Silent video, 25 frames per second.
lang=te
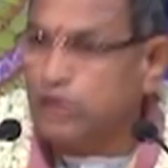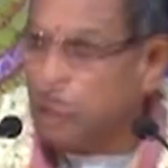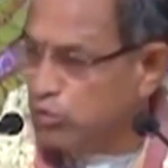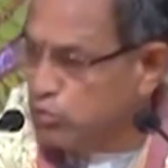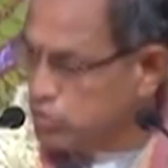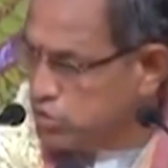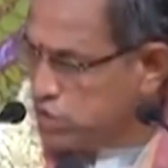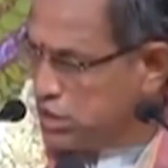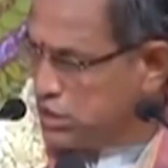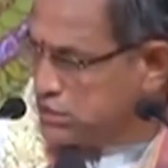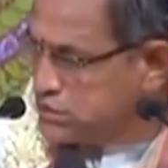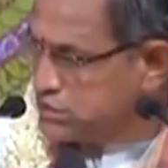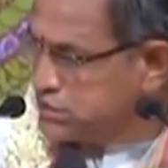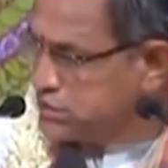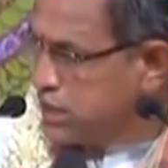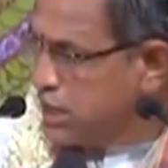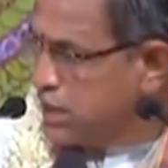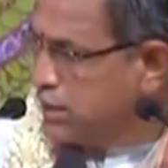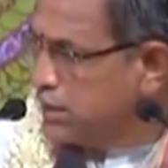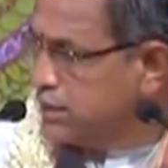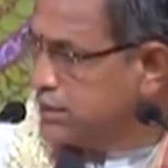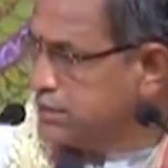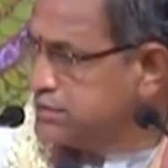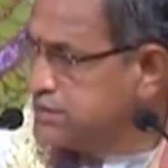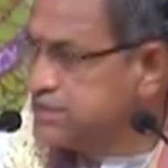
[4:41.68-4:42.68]
తను
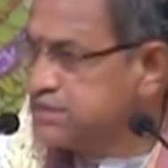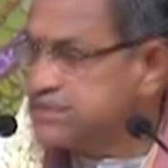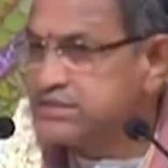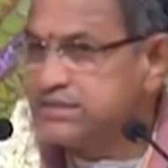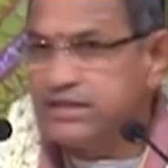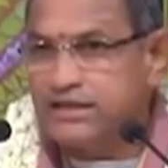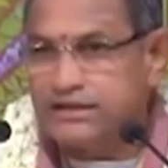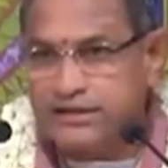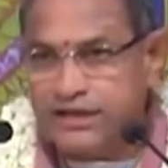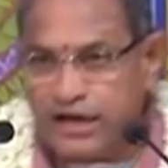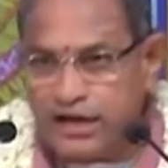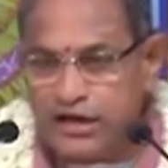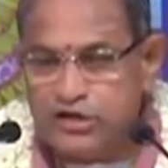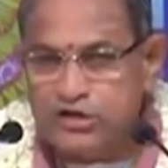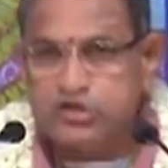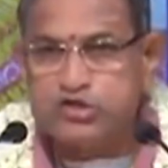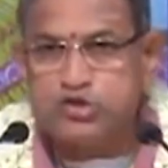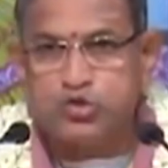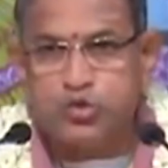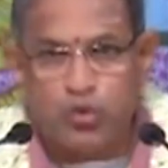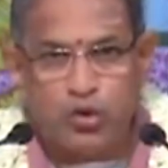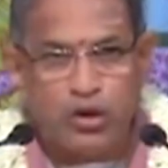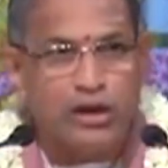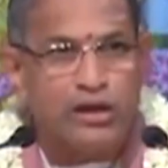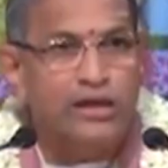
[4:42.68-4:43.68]
సాష్టాంగం చేస్తే తనని
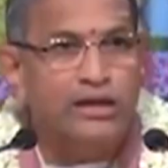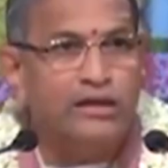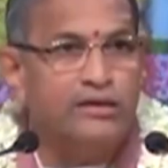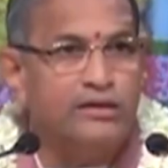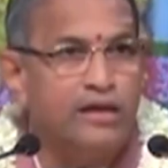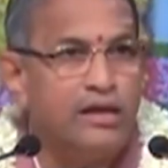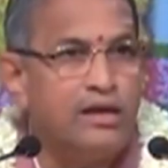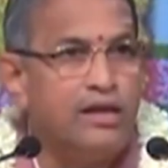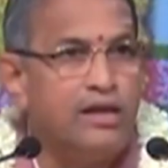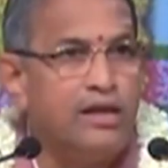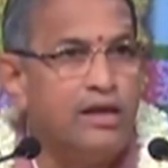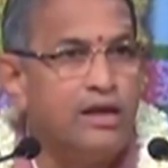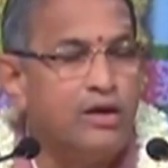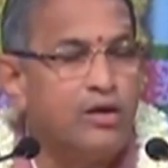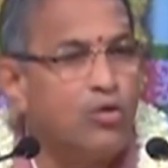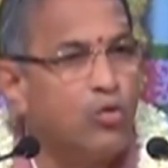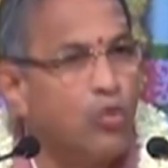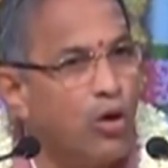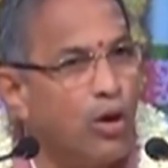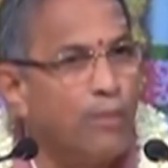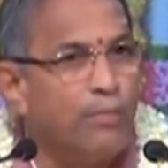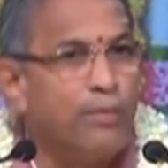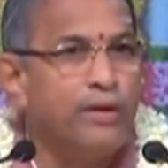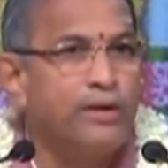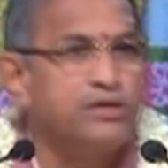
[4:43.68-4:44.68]
చూడలేదని
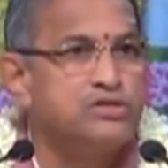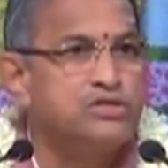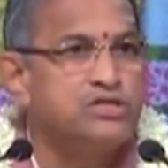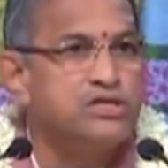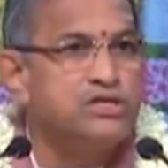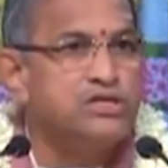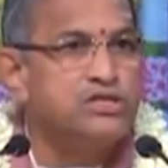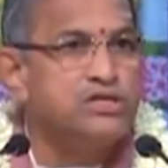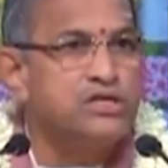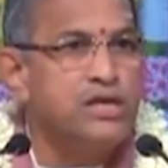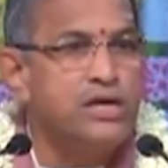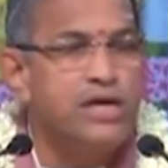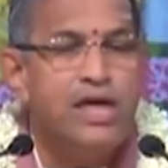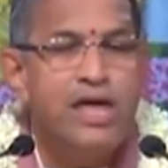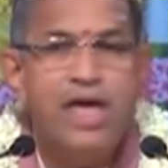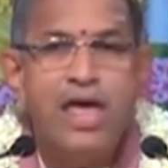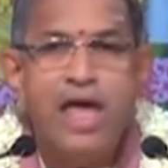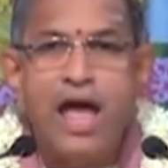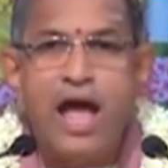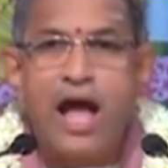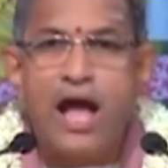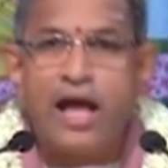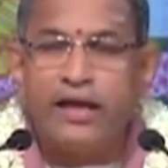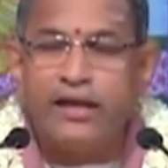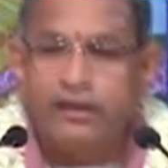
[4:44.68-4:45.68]
కోపగించి
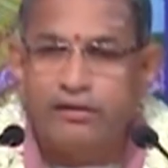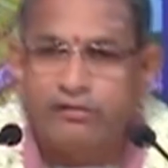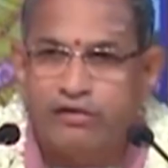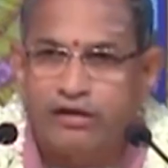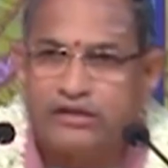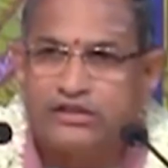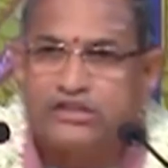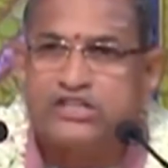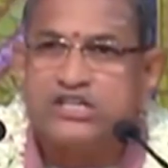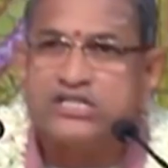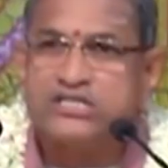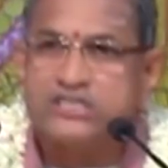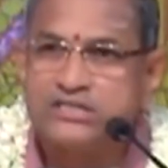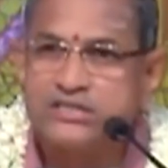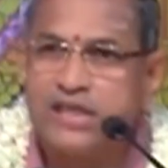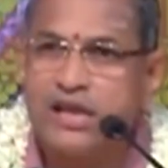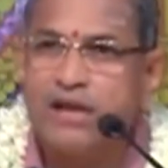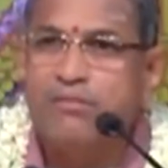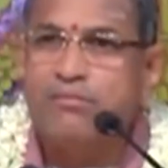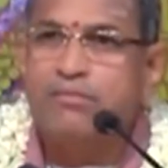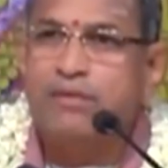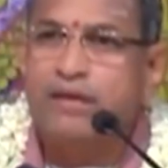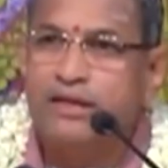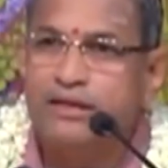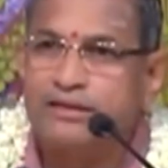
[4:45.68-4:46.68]
ఆయన
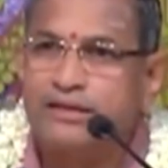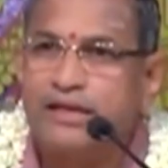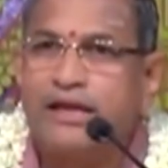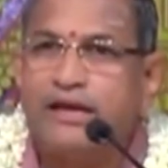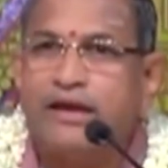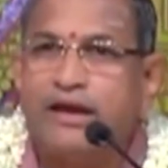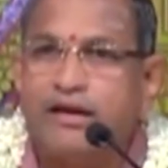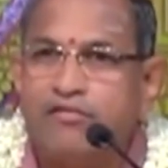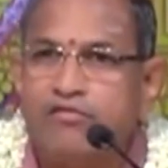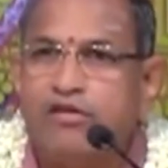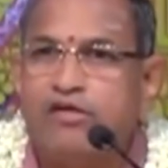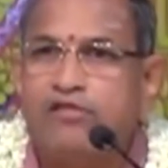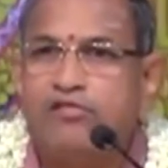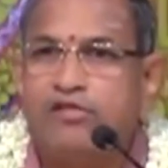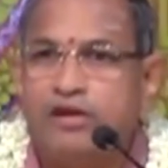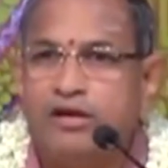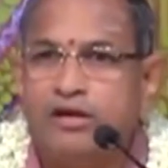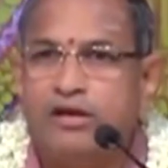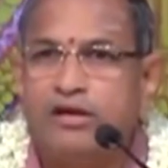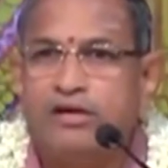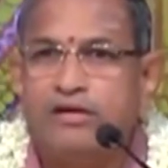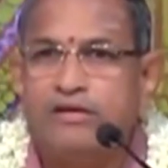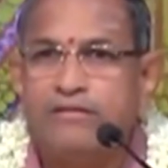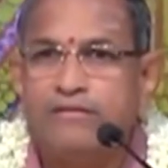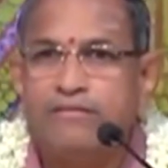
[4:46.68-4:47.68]
వక్షస్థలం మీద తన్నడం
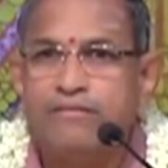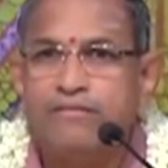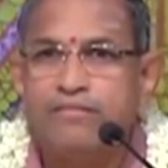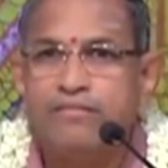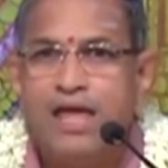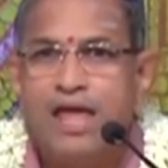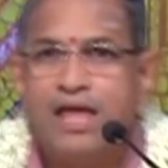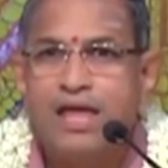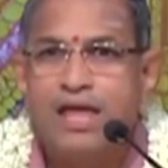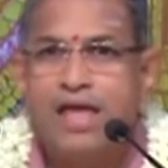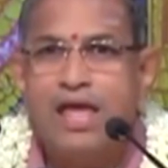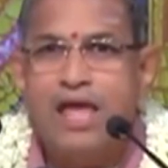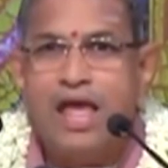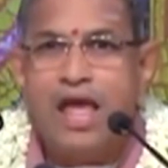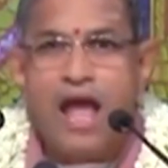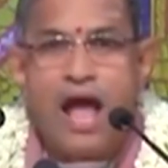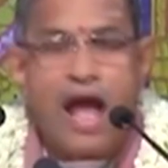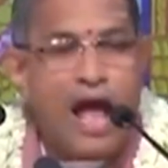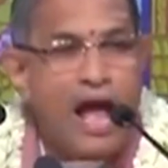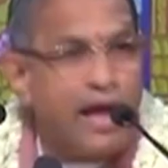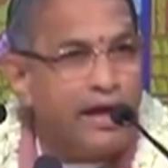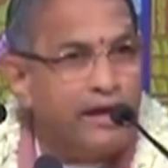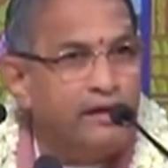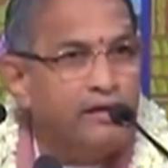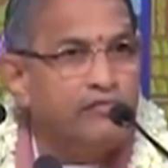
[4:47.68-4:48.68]
ఏమిటి
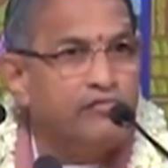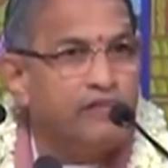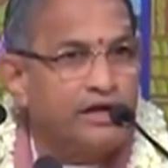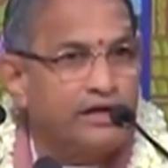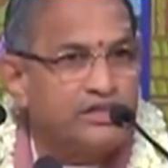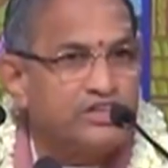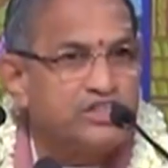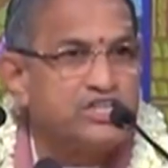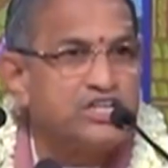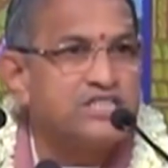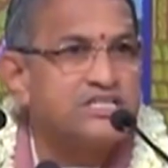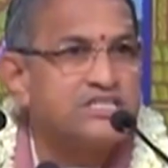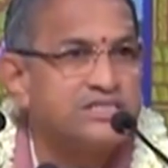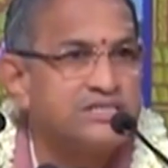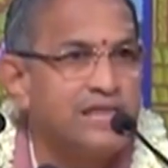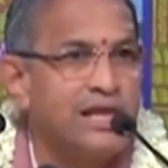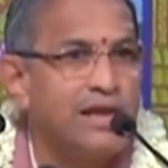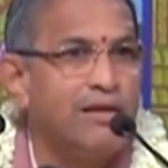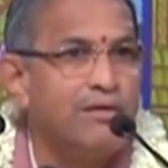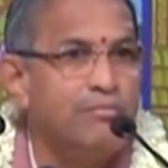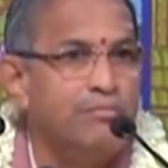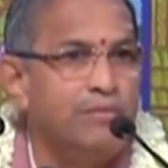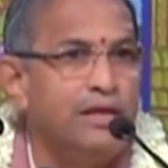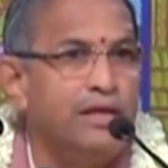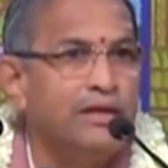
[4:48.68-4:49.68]
ఆయన
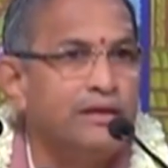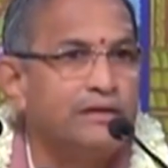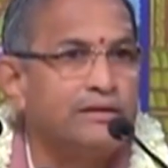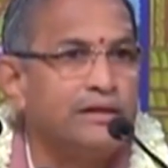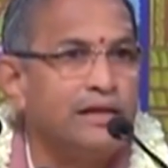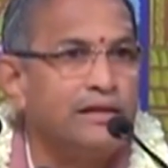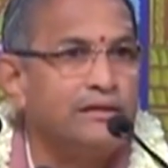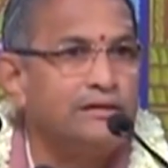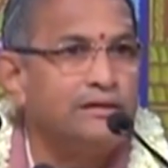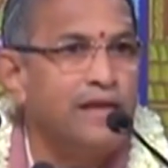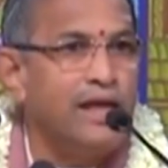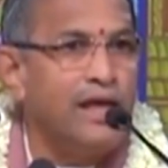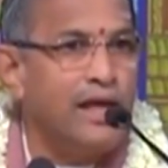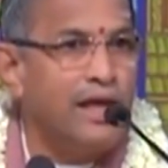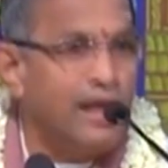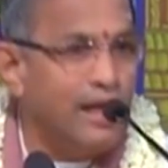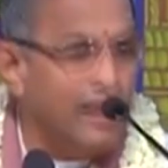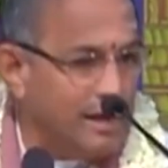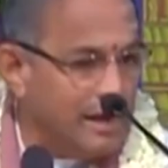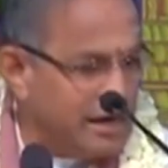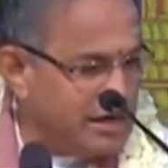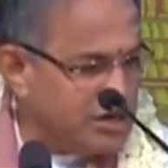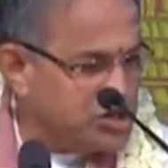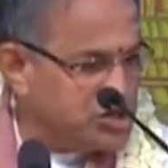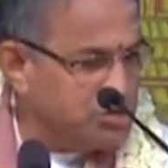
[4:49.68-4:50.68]
వక్షస్థలం మీద తంతే
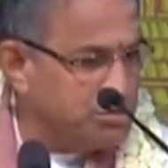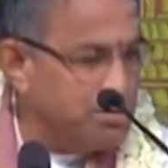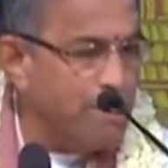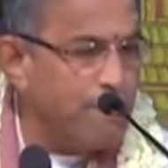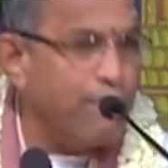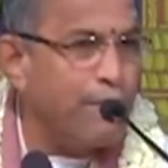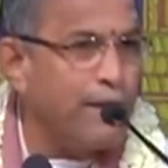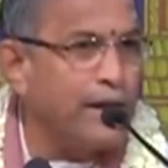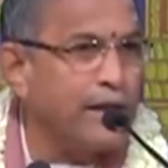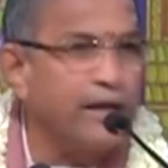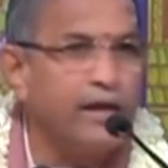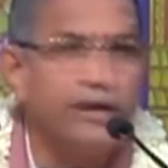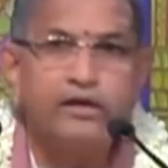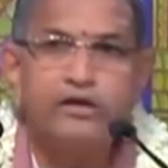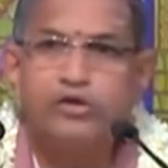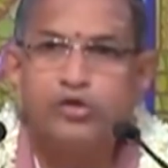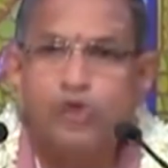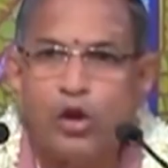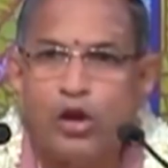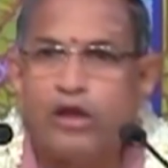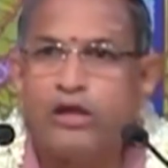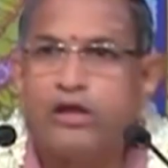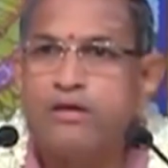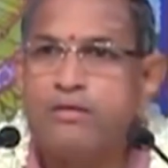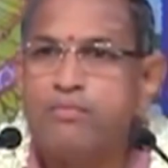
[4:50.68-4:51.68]
లక్ష్మి పక్కకి
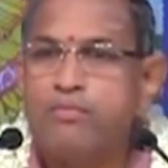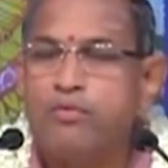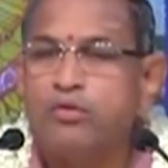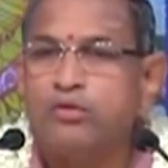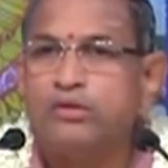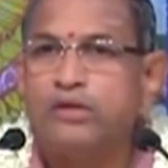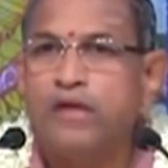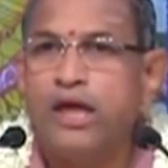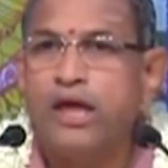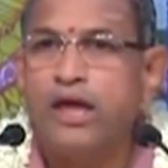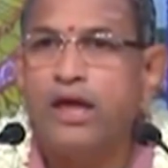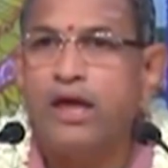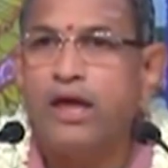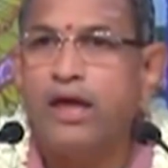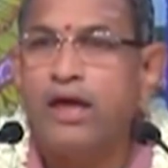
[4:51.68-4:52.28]
తొలగిపోతే